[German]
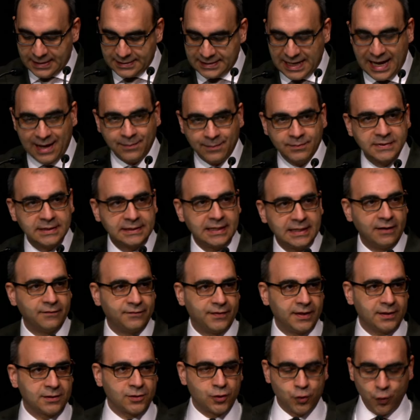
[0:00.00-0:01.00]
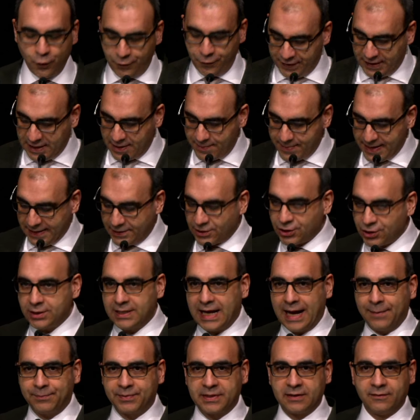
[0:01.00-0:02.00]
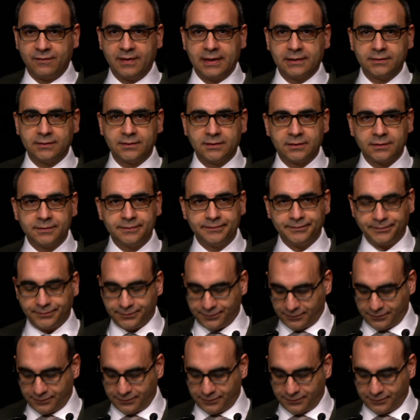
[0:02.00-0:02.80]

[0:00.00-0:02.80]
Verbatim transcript: Es haben sich einfach zu viele Menschen abgewandt.